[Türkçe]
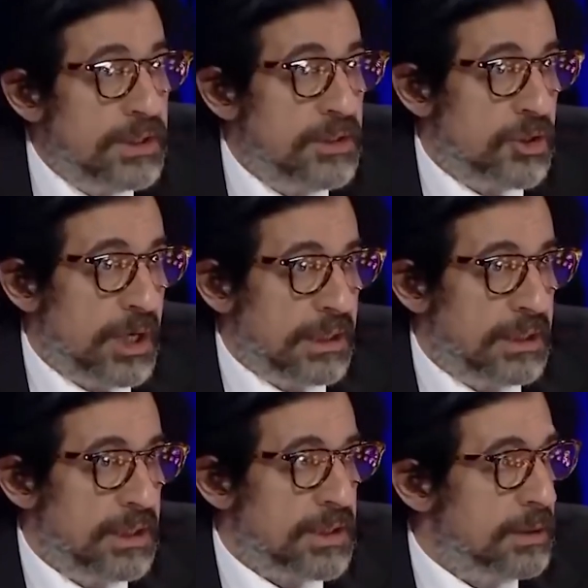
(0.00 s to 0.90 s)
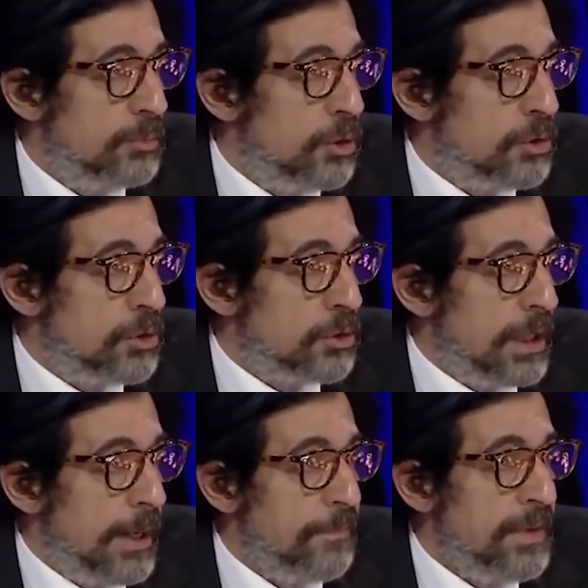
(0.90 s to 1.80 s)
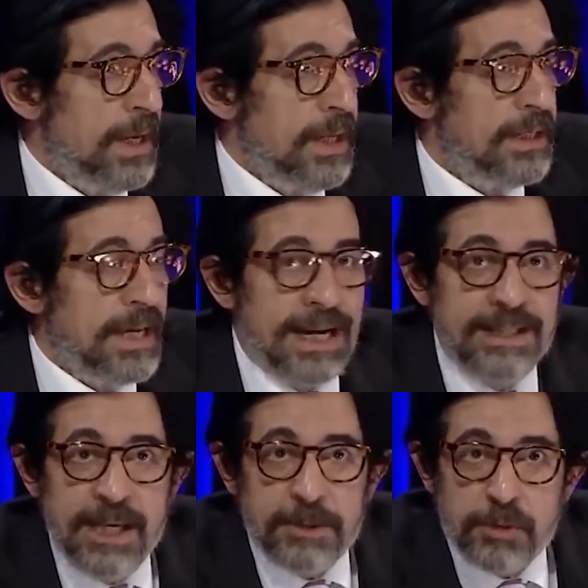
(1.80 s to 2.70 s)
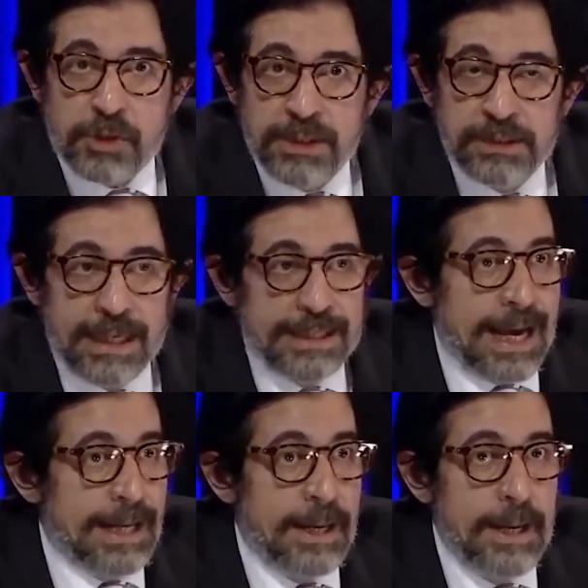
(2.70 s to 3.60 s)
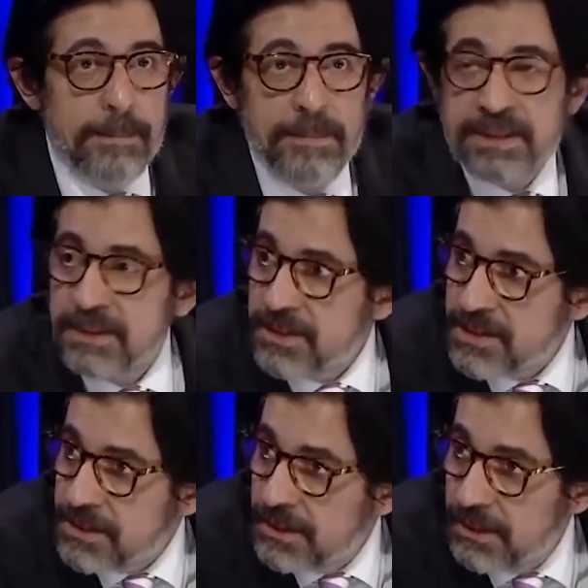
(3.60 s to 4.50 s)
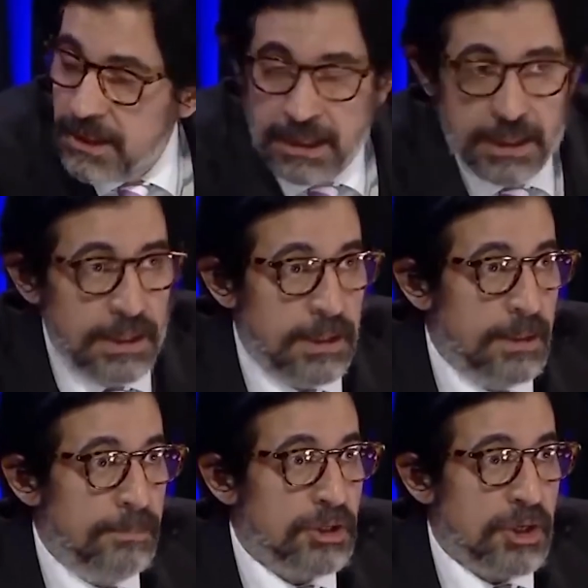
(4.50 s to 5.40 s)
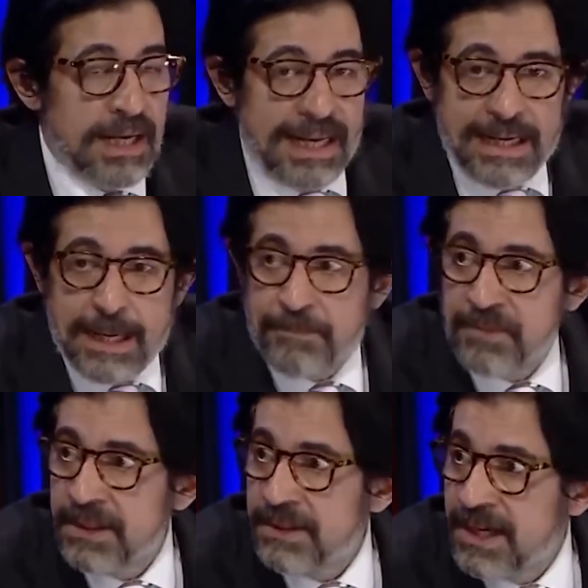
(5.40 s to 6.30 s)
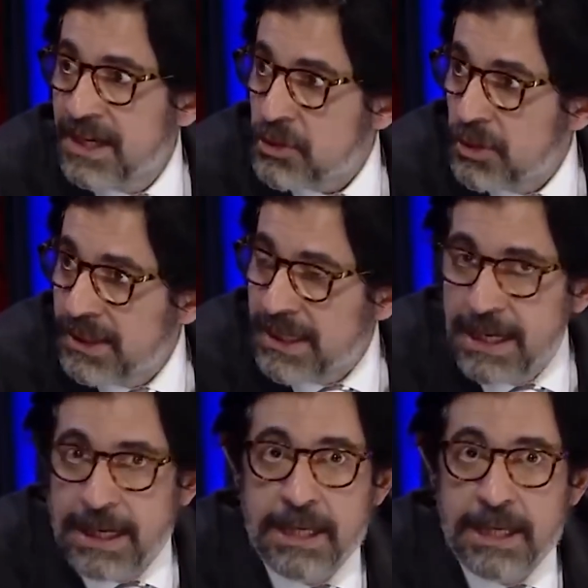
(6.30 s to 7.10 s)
süredir şarkı yazılmıyor çocuklar. Yani 70'li yıllar yani Beatles e, bir şeyler yaptı. Daha sonra